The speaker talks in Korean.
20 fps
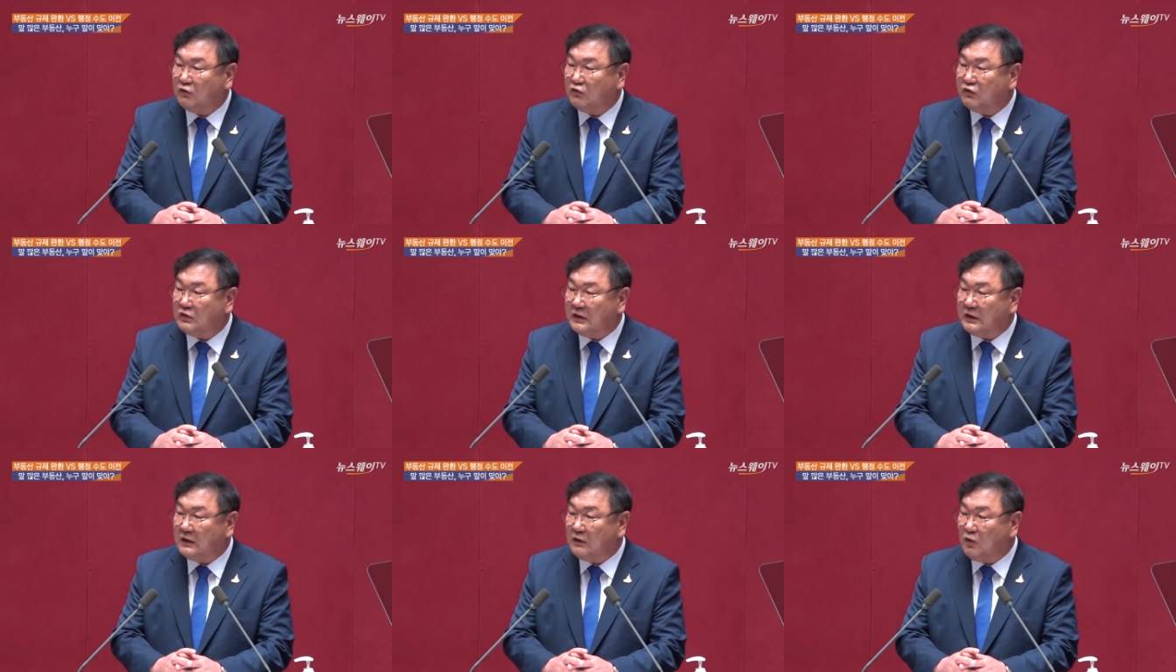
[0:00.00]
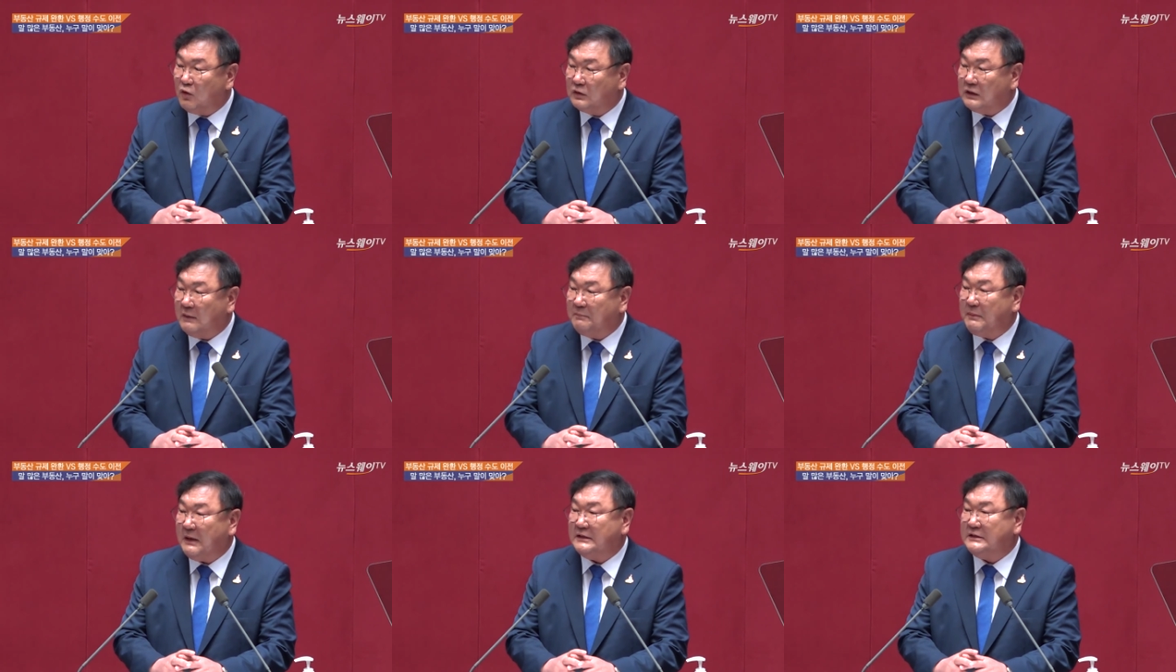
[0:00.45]
투기를
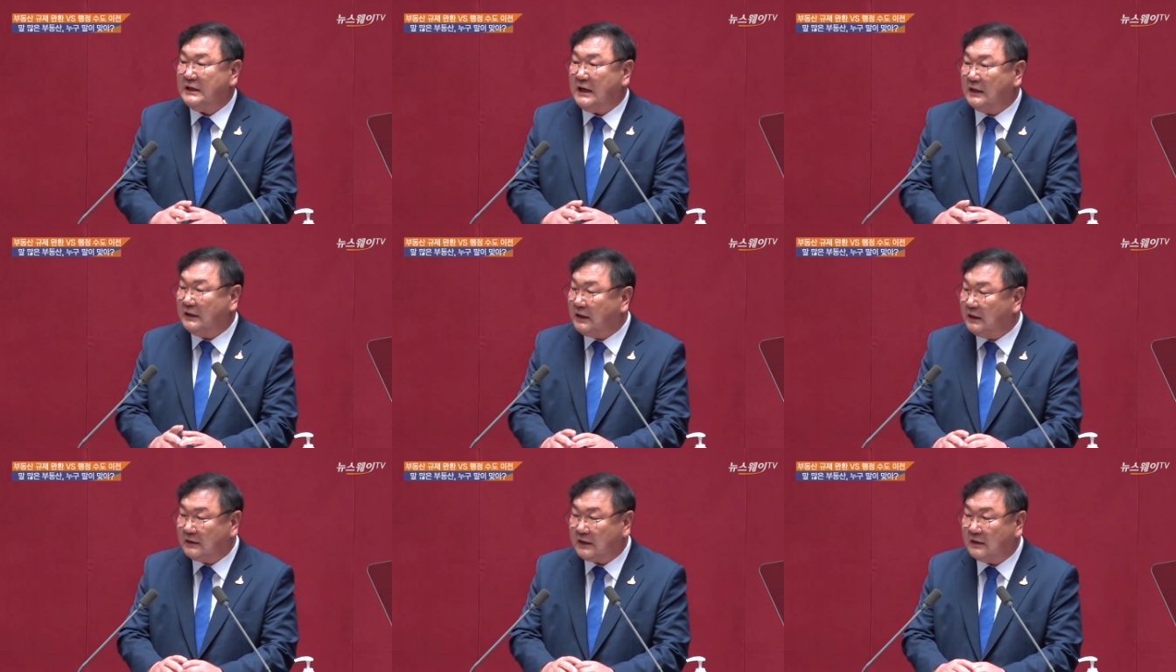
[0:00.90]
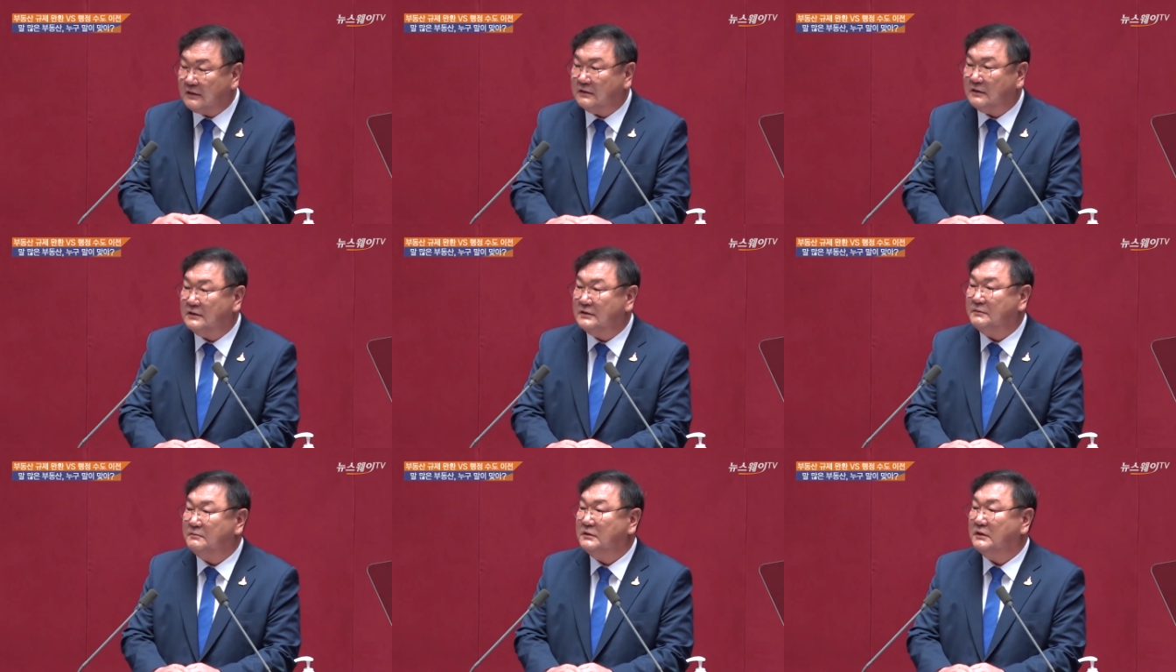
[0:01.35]
용납하지 않겠다는
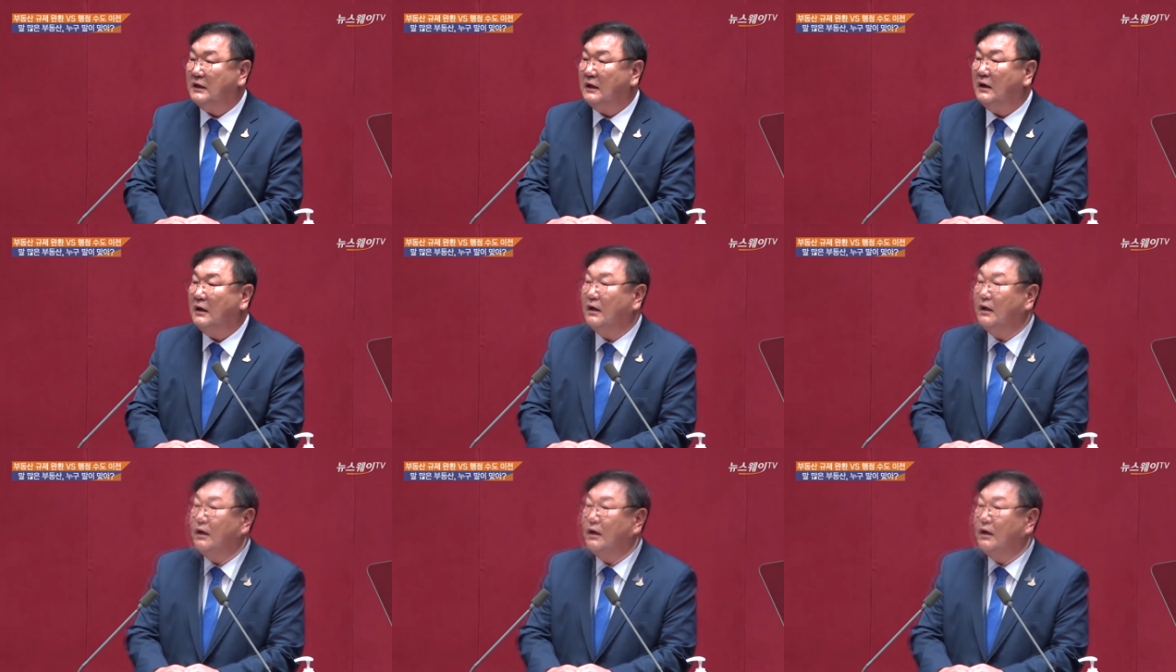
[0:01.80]
것입니다.